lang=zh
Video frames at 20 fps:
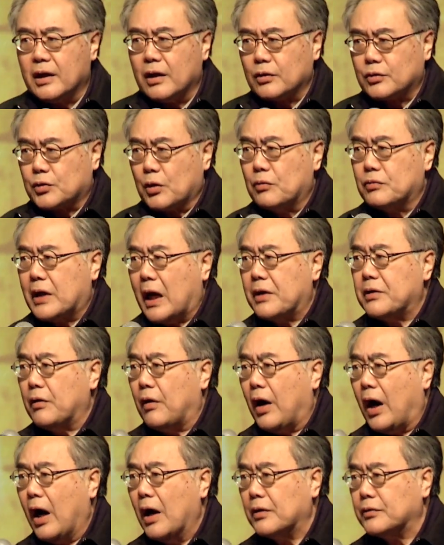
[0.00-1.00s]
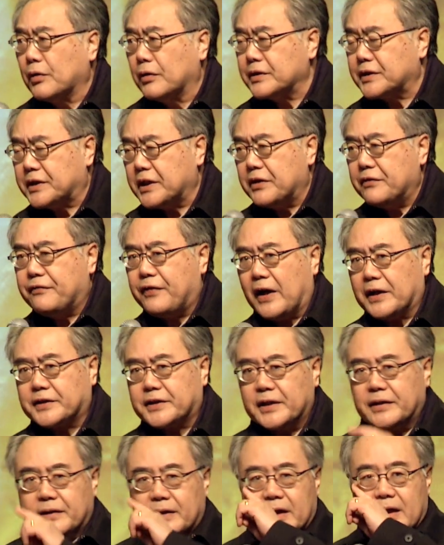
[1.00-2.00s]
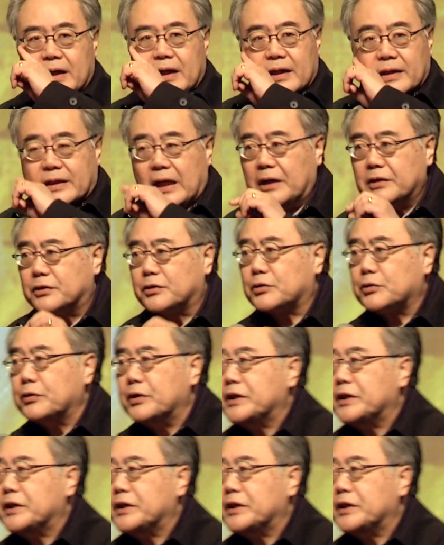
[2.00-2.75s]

终然有很多事情发生，但属